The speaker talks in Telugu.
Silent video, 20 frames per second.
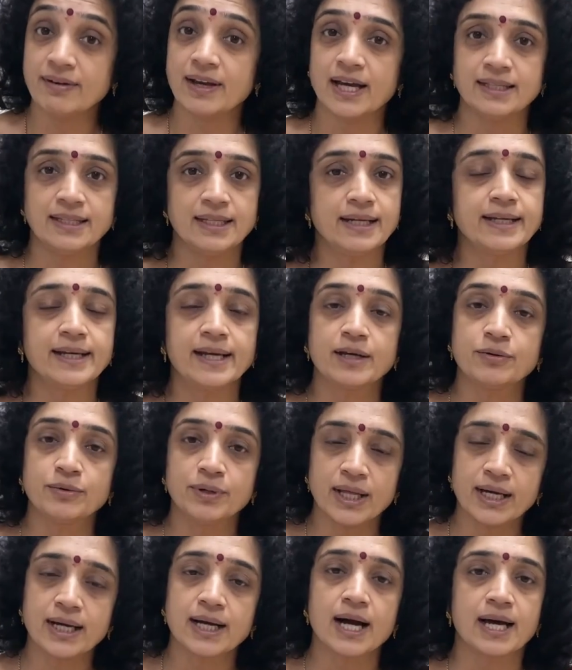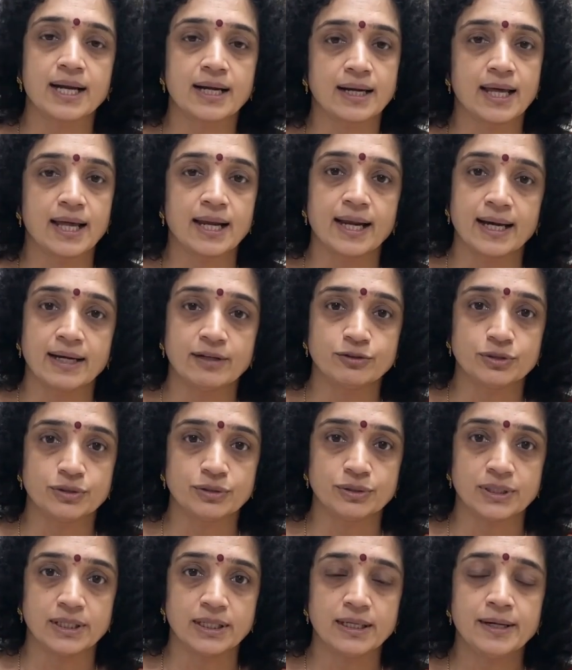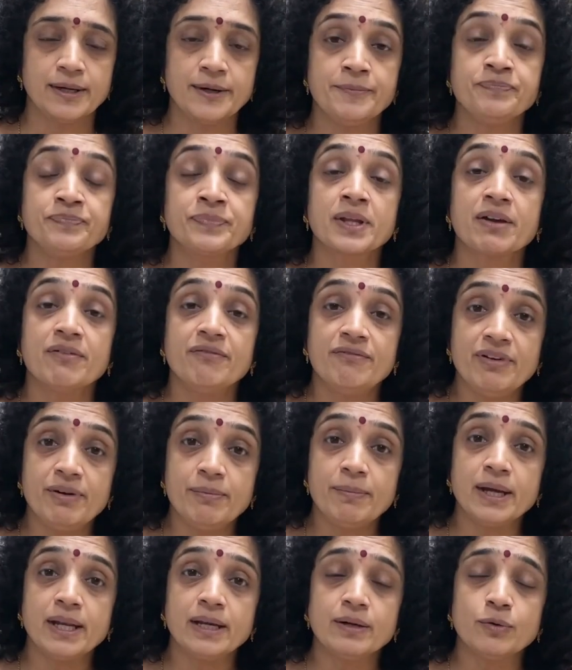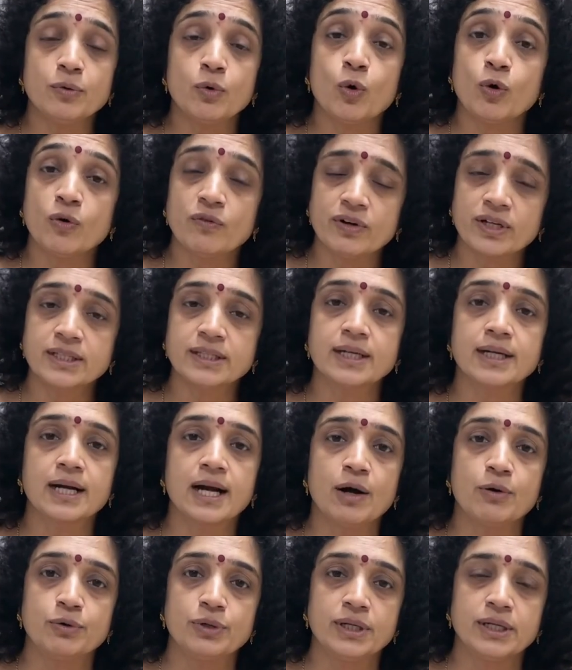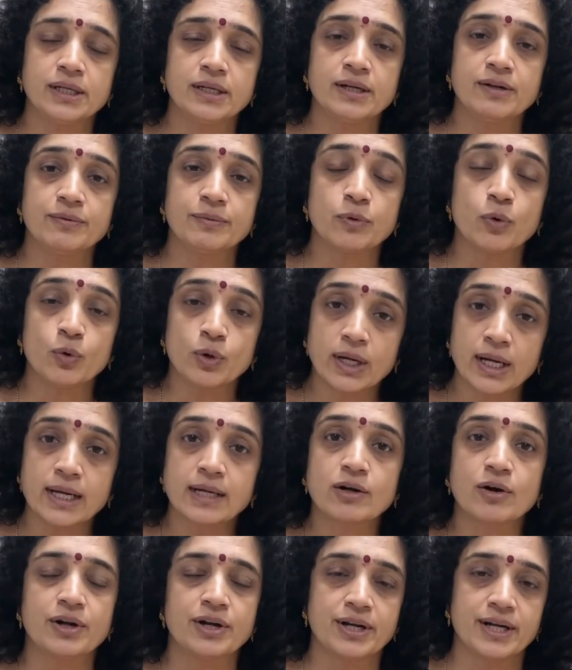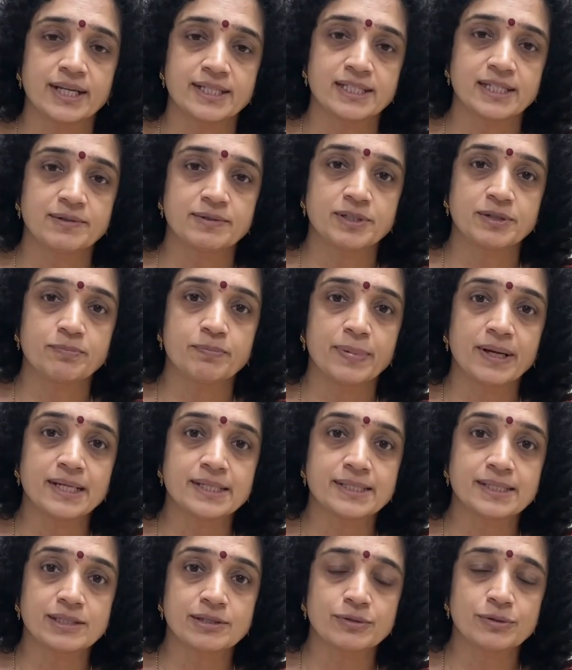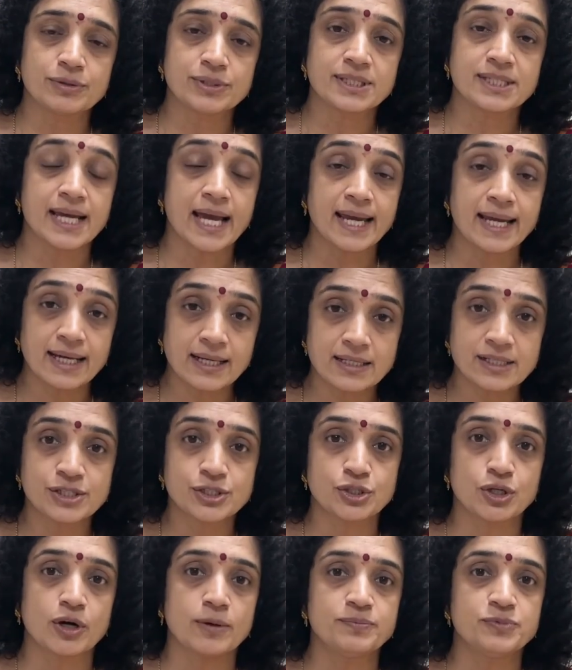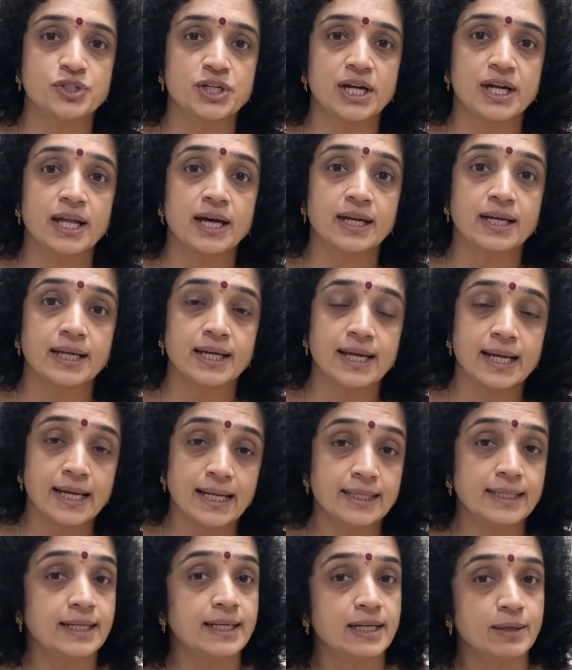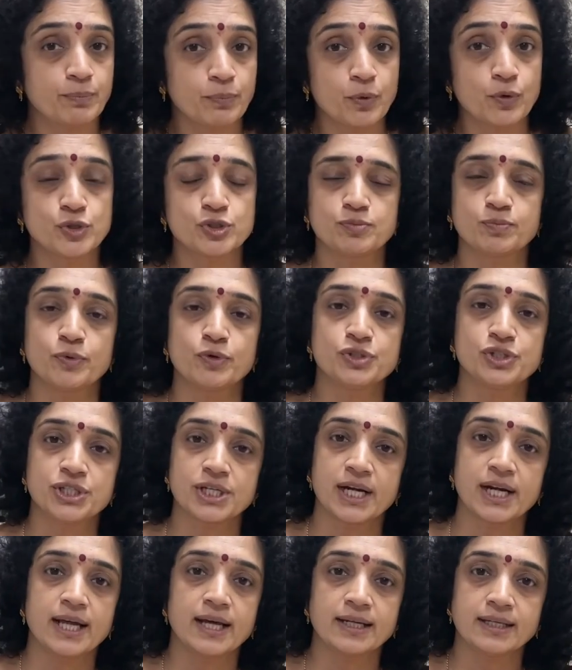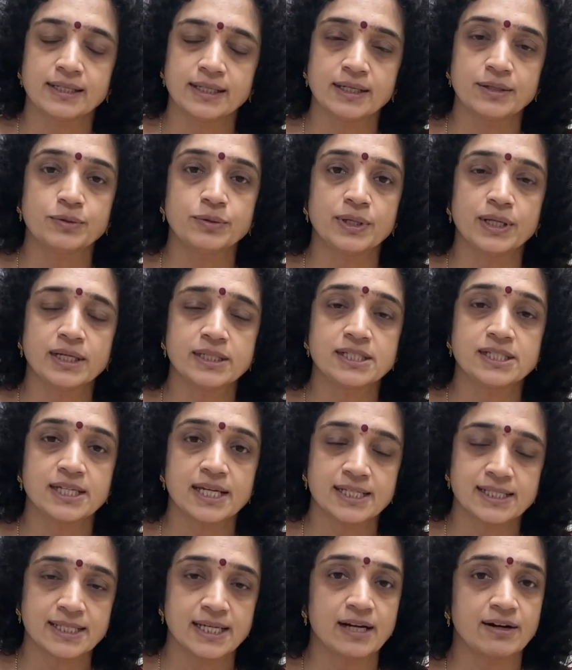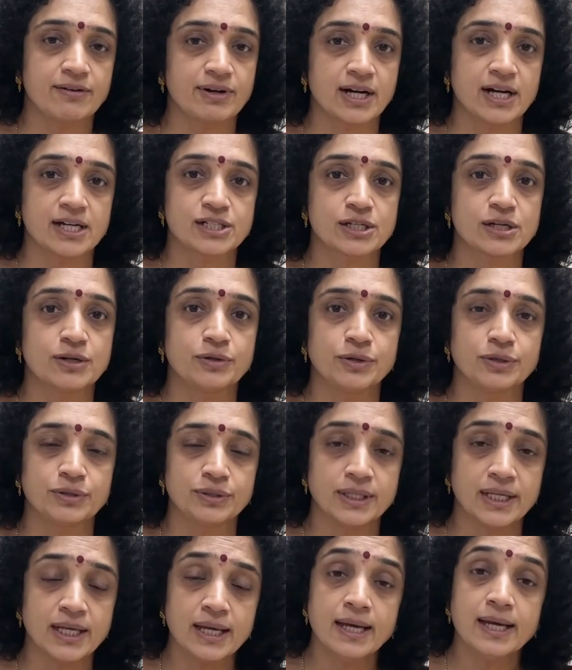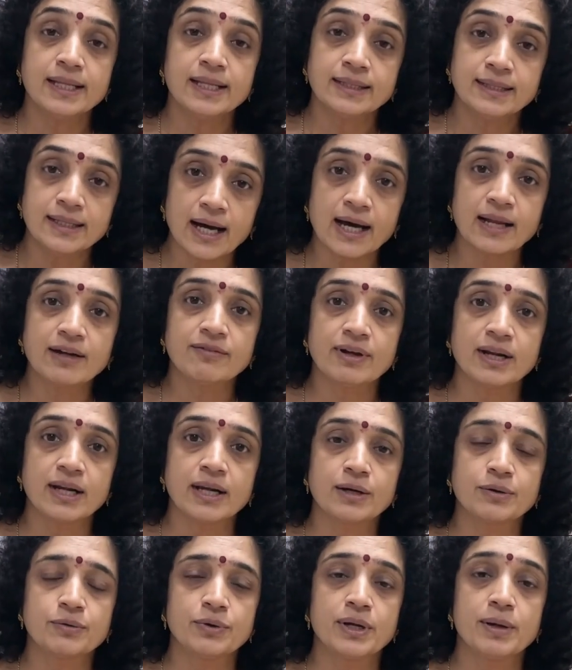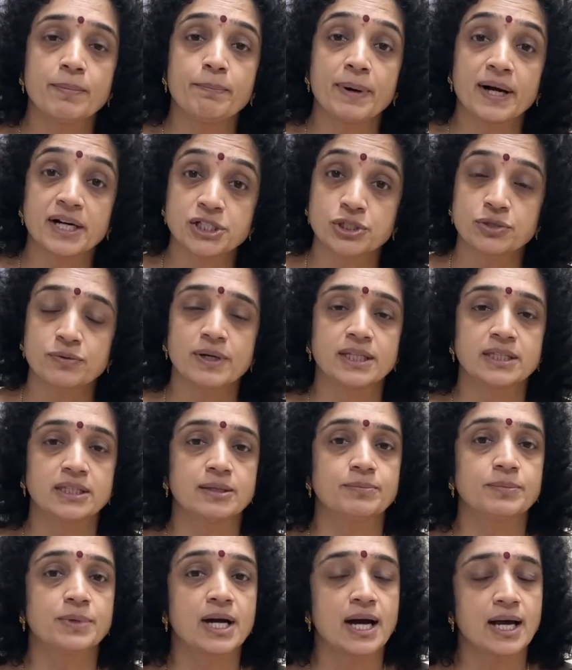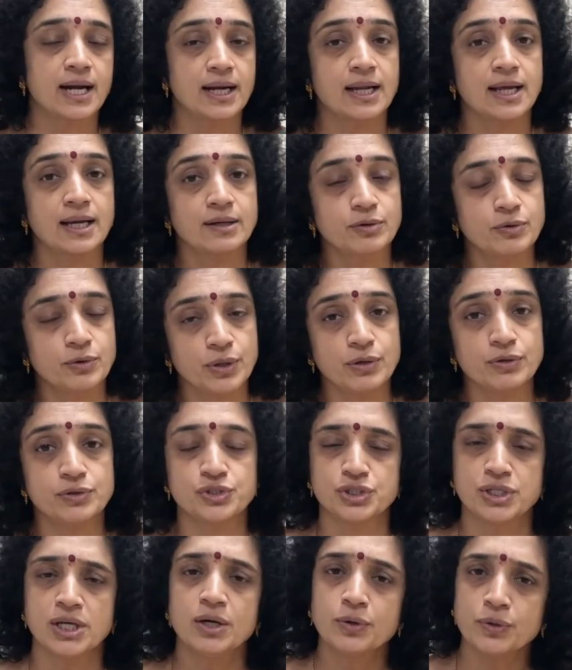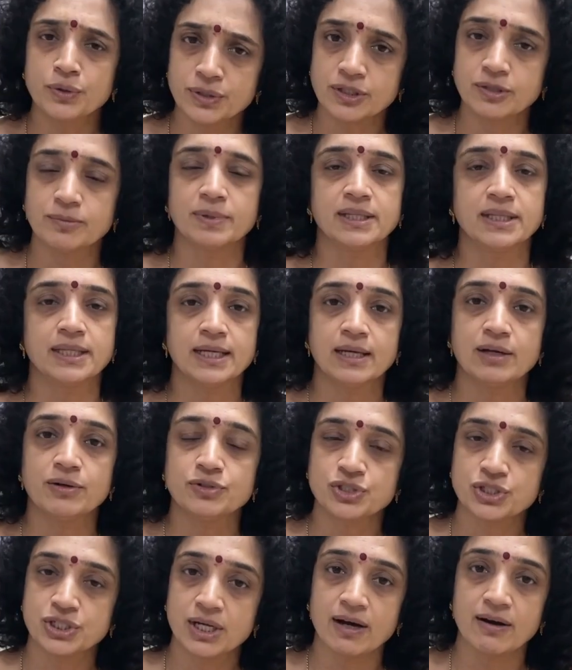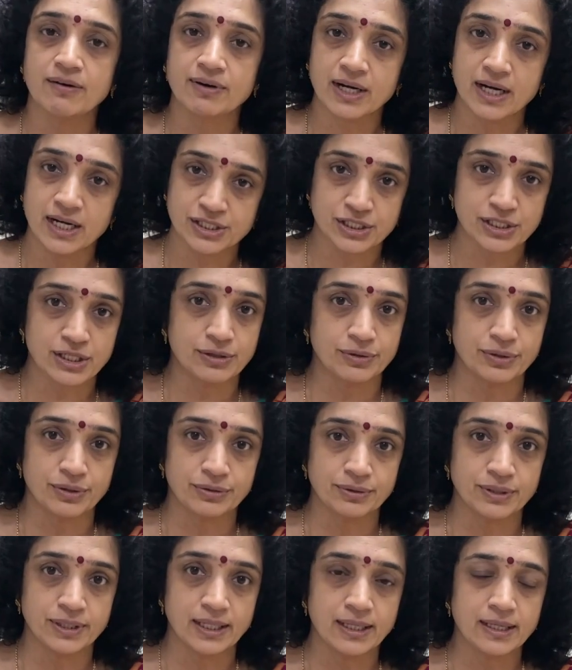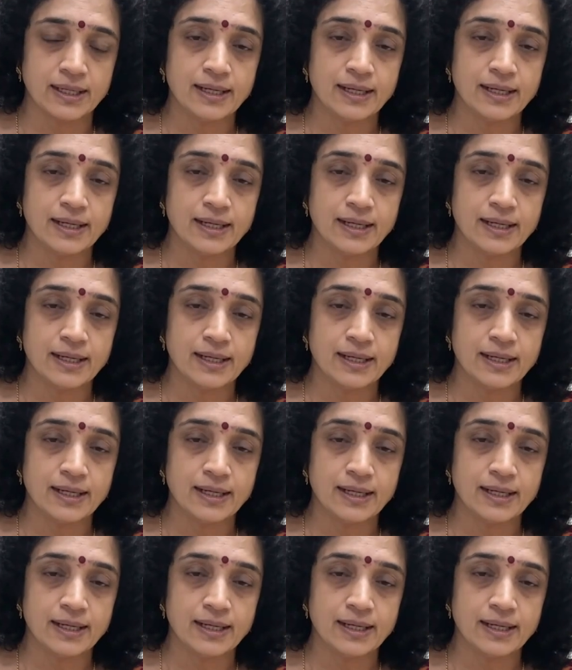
వ్యాధులకి కూడా కారణాలు అవుతుంది విమెన్ ఓవర్ ద కౌంటర్ ఓరల్ కాంట్రాసెప్టివ్ పిల్స్ సైకిల్ స్టాప్ చేయడానికి లేదంటే పోస్ట్పోన్ చేయడానికి కూడా చేసే అవకాశాలు ఉంటుంది దానివల్ల కూడా పక్షవాతం కారణాలు కూడా వచ్చే కొంతమందికి వచ్చే అవకాశాలు ఉంటుంది